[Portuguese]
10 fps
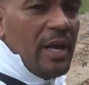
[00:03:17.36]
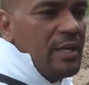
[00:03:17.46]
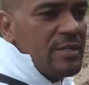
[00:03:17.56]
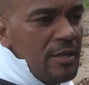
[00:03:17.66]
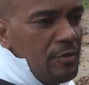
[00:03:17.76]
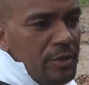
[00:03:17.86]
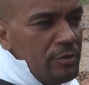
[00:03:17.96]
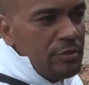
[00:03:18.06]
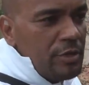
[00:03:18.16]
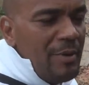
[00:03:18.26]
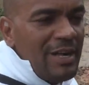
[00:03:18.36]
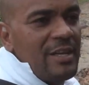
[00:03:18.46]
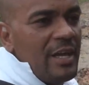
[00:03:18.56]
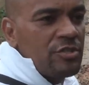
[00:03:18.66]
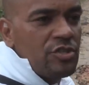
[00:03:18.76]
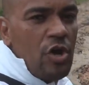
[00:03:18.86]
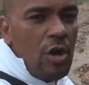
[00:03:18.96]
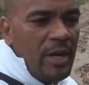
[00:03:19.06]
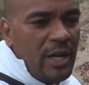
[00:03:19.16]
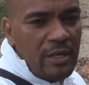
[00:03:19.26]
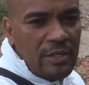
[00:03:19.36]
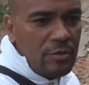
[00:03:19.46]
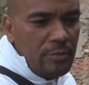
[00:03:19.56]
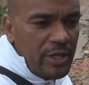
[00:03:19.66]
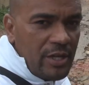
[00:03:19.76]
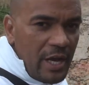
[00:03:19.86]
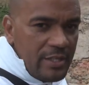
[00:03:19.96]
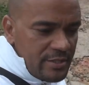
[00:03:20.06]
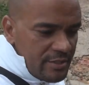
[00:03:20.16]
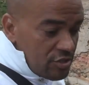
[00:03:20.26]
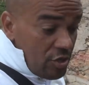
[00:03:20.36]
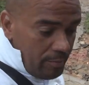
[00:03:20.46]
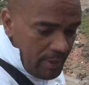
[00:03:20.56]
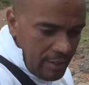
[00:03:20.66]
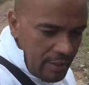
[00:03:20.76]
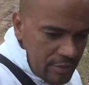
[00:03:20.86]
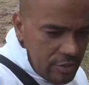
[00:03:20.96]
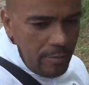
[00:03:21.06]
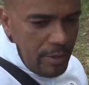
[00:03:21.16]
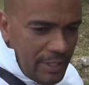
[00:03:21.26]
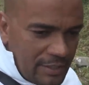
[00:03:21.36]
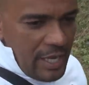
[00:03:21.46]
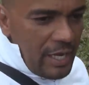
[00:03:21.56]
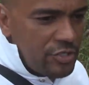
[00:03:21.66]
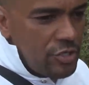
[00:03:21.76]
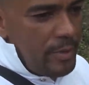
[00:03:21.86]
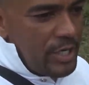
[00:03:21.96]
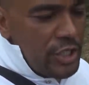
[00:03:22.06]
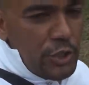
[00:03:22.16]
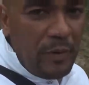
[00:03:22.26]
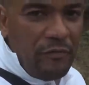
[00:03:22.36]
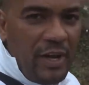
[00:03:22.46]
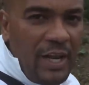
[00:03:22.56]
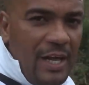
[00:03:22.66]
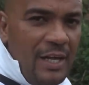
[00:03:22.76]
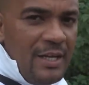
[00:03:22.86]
aqui cinco minutos que matéria sobra aqui nas comunidades. Sobra. Sobra matéria, sobra gente para falar